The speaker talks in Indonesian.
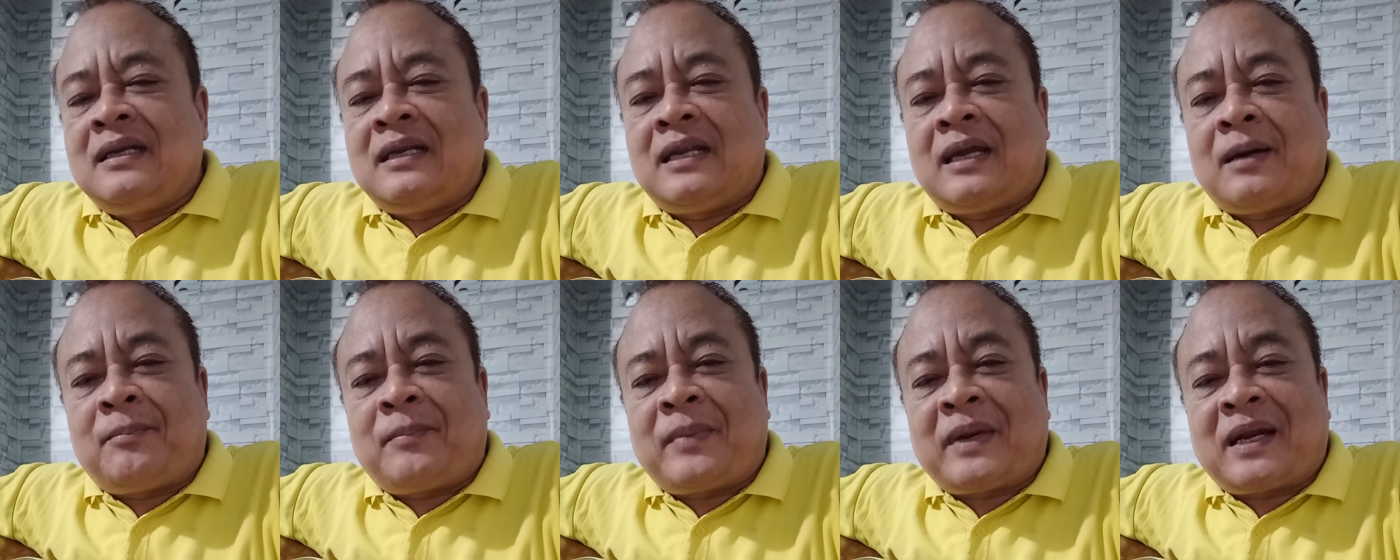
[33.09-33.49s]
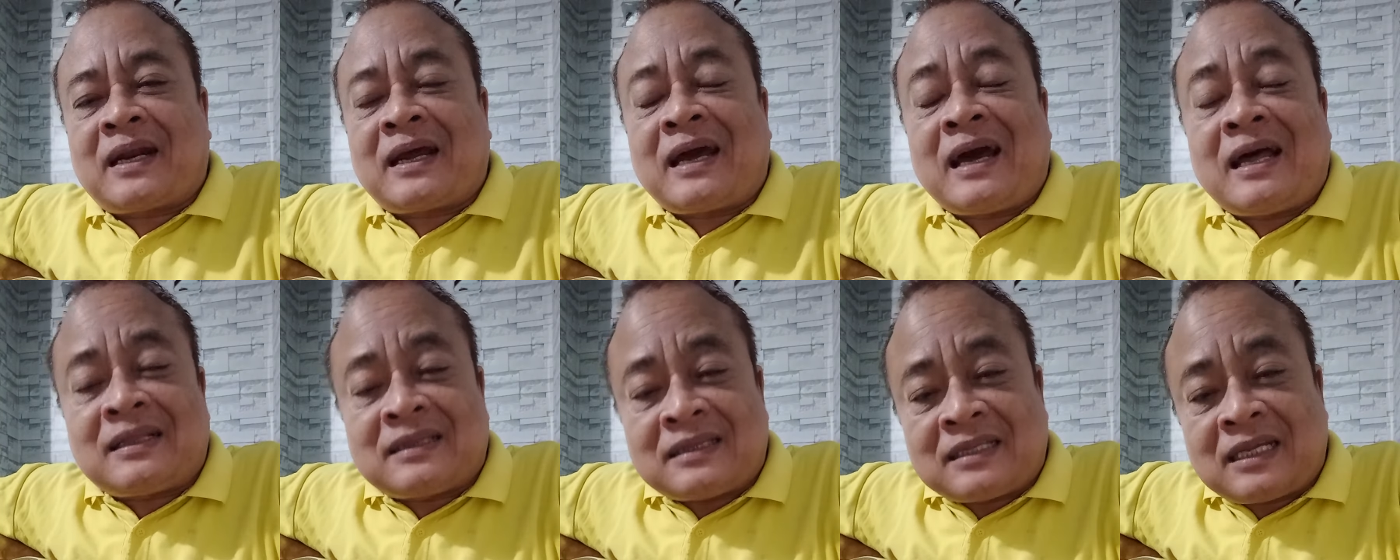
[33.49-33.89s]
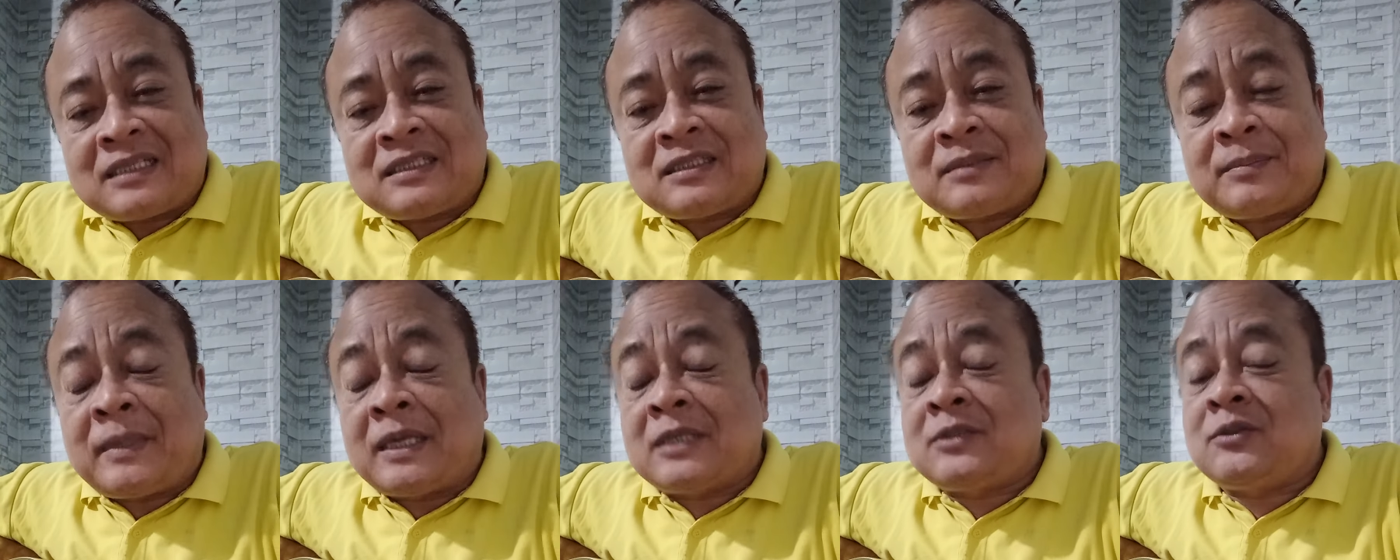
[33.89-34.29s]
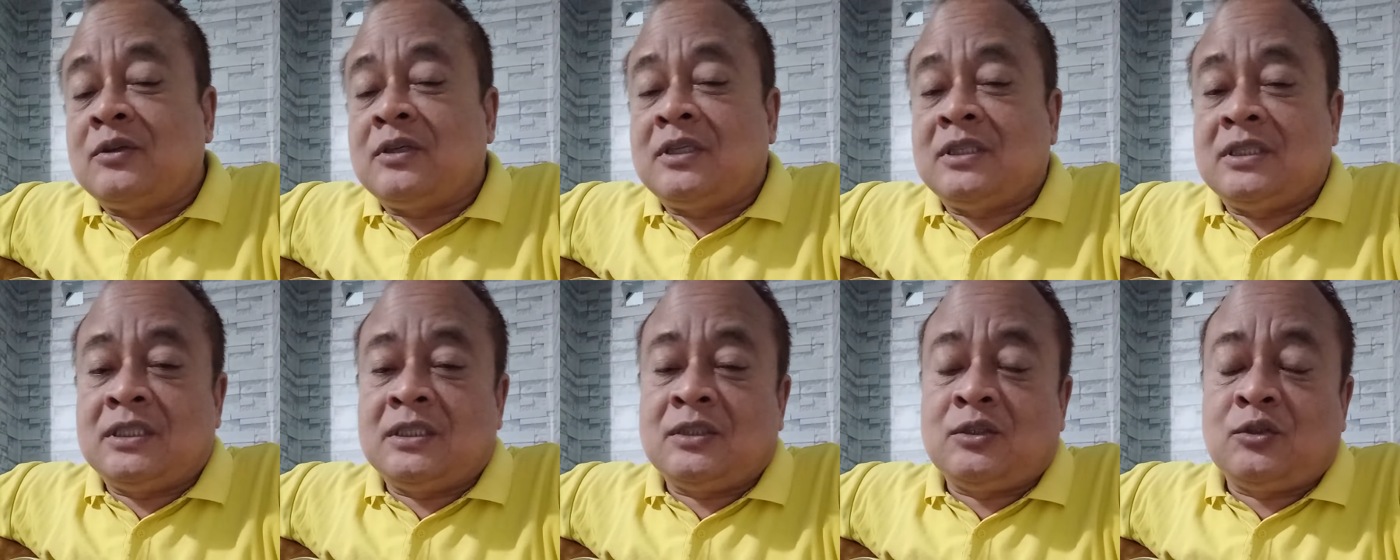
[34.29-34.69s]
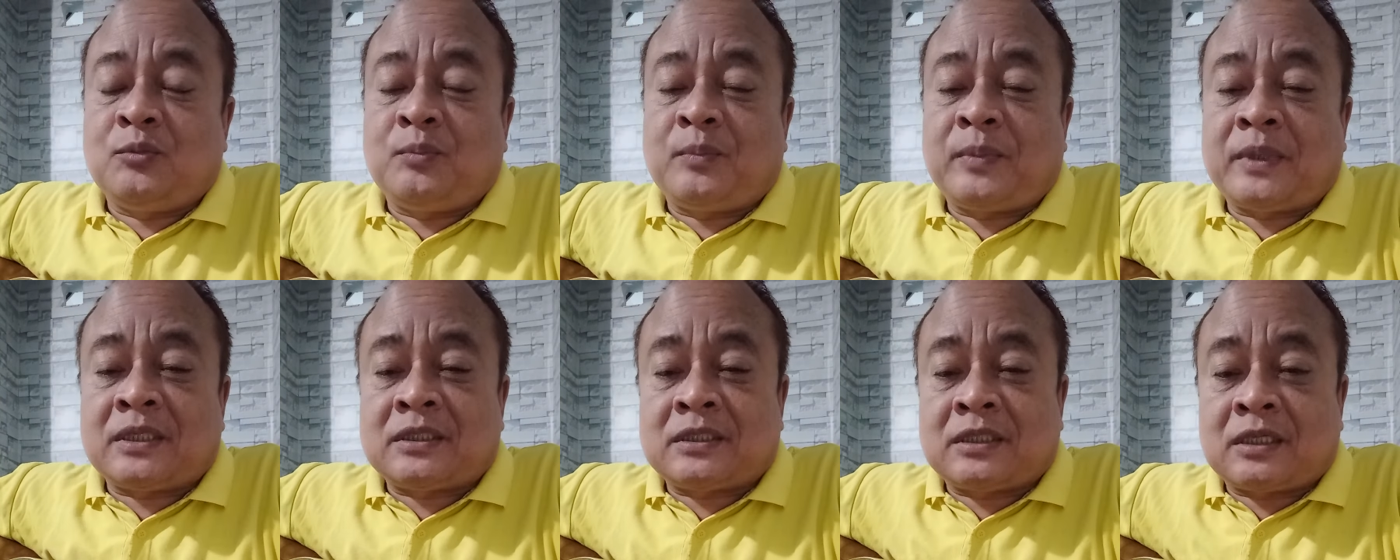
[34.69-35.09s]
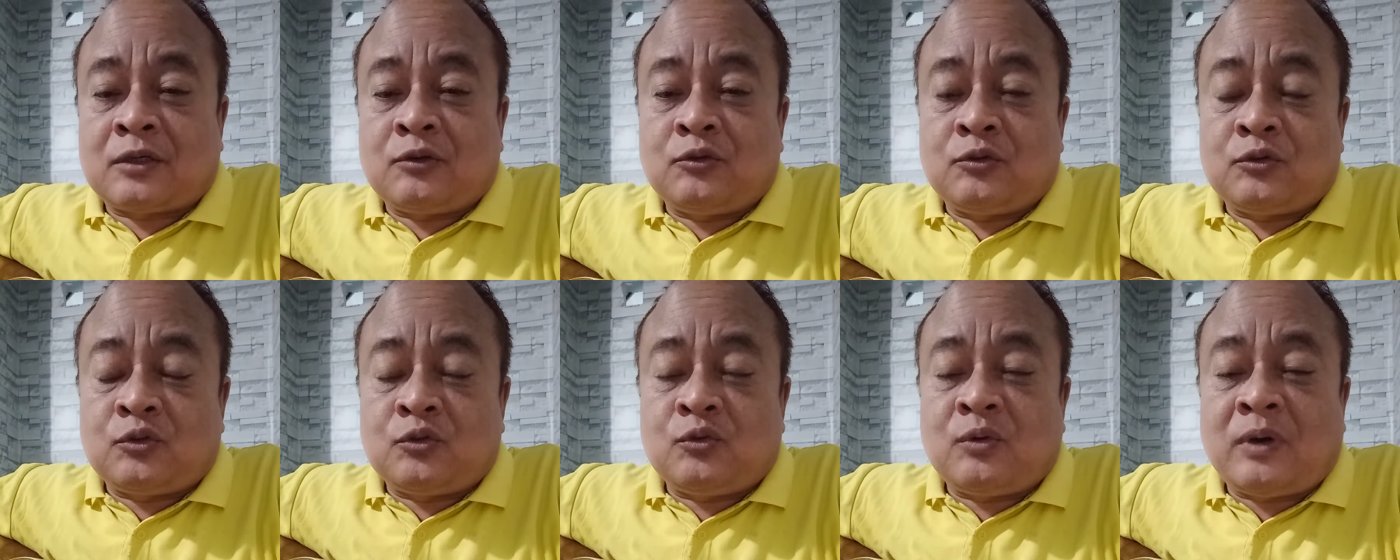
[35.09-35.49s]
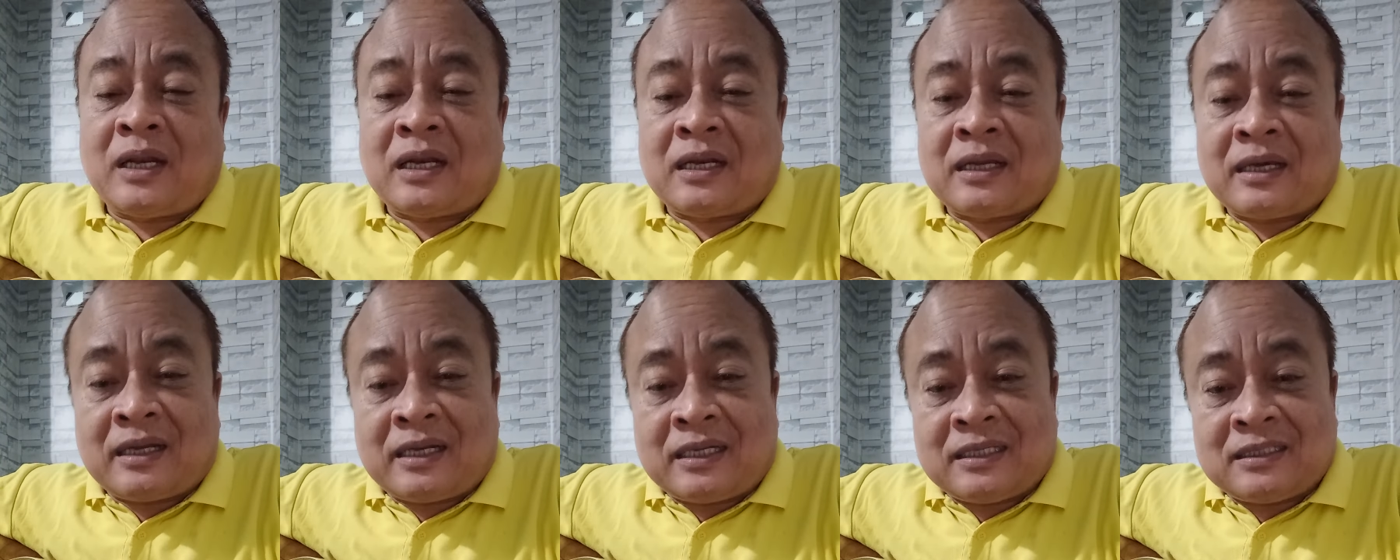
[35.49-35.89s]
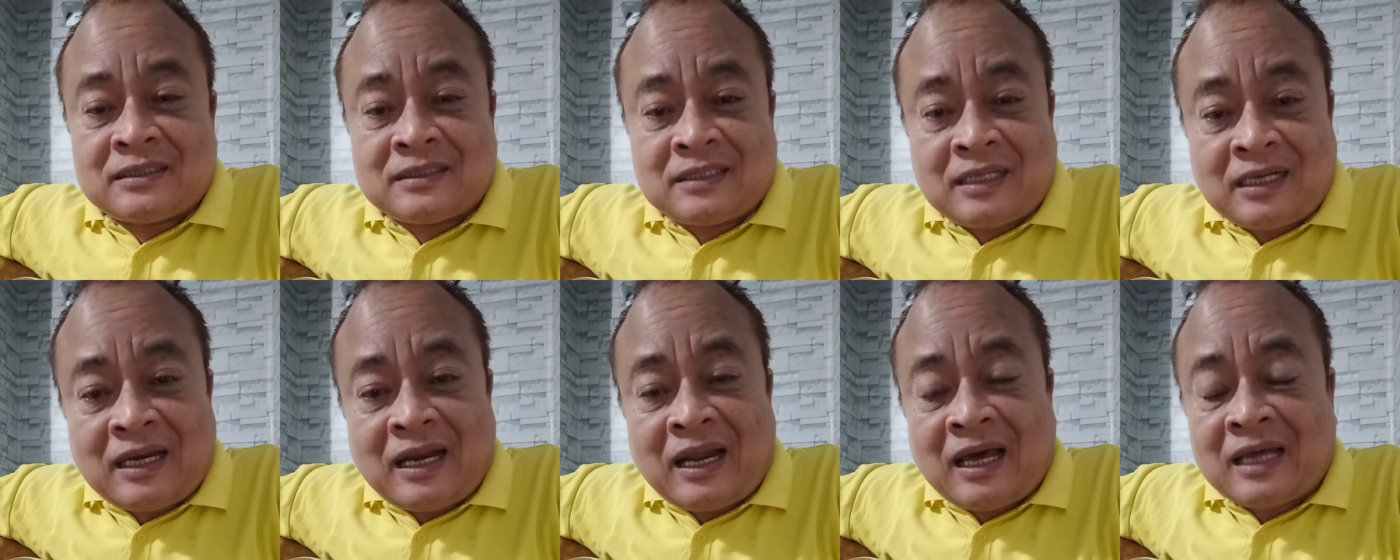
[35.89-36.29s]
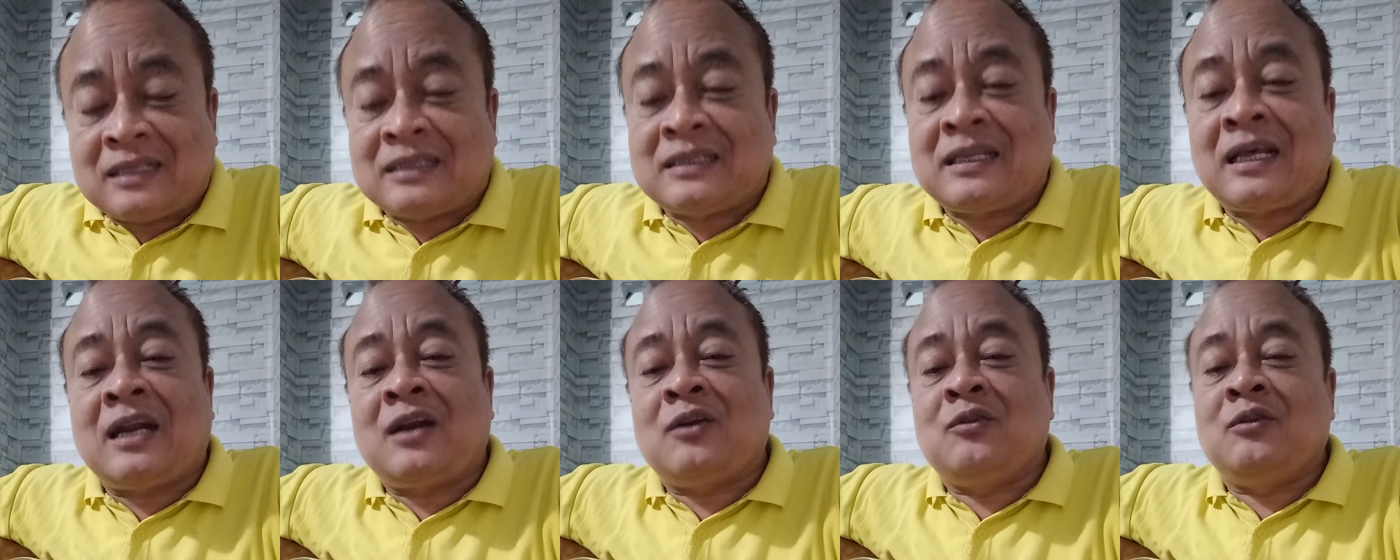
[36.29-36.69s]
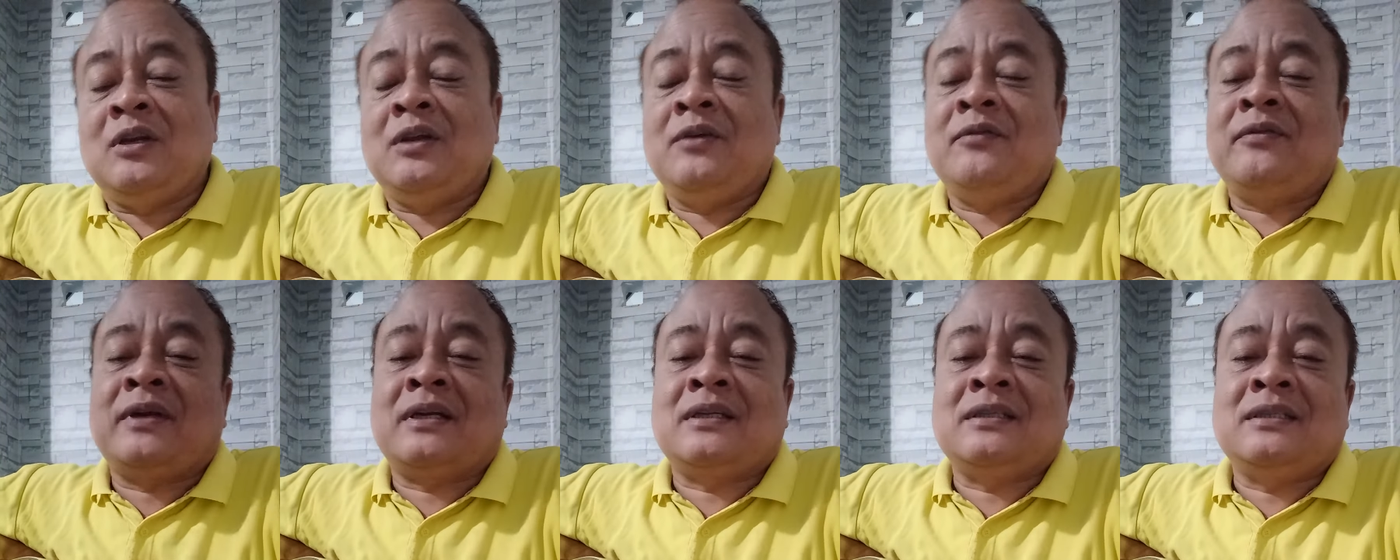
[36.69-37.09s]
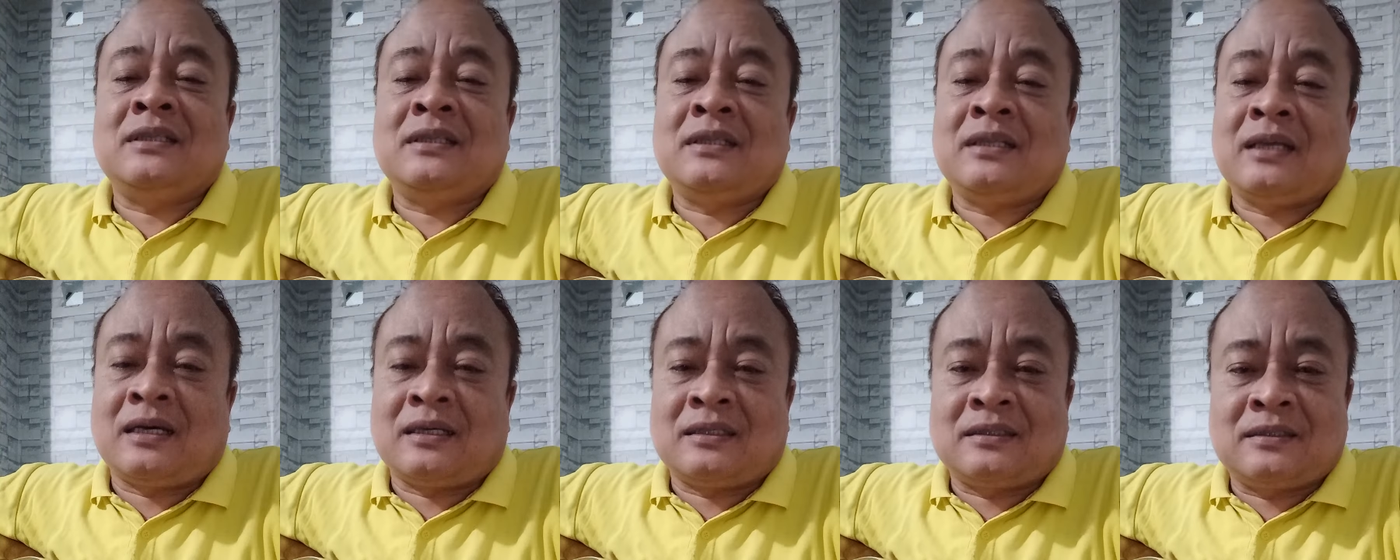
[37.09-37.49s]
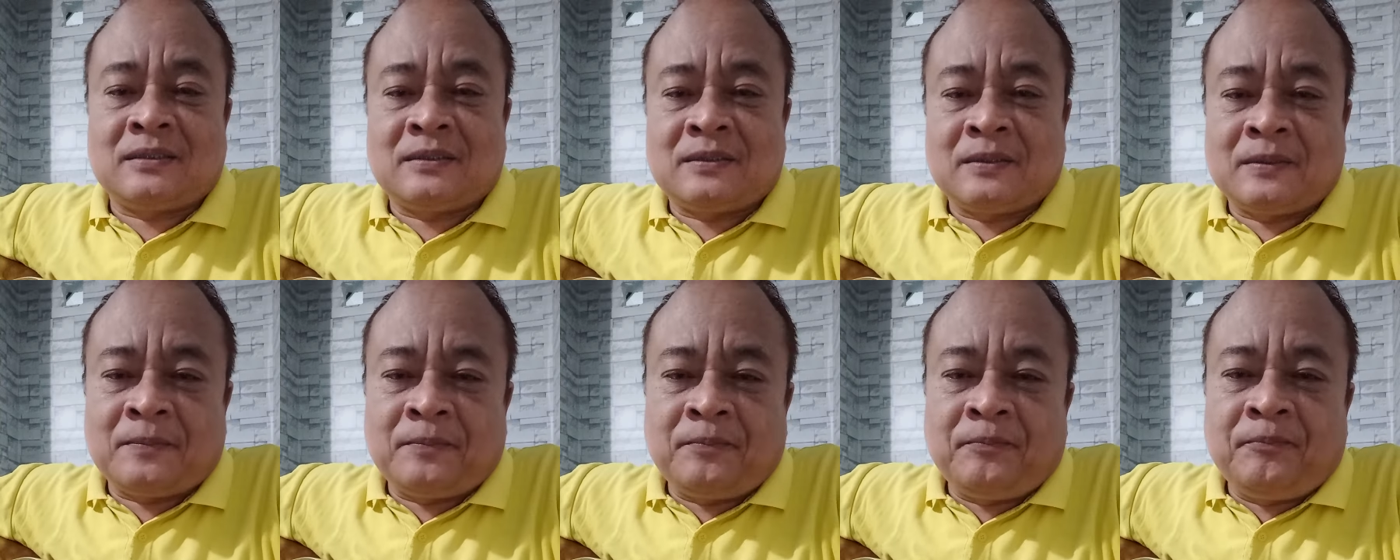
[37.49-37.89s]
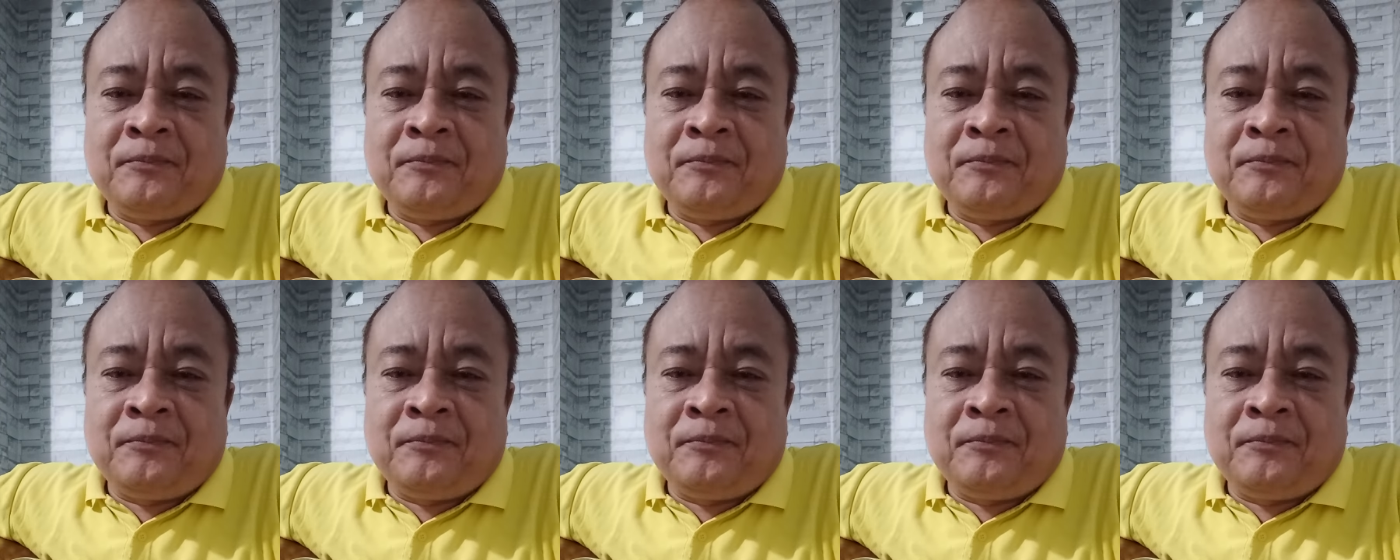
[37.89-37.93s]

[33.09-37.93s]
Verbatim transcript: Nah, perkantas masuk di situ persekutuan Kristen antar universitas.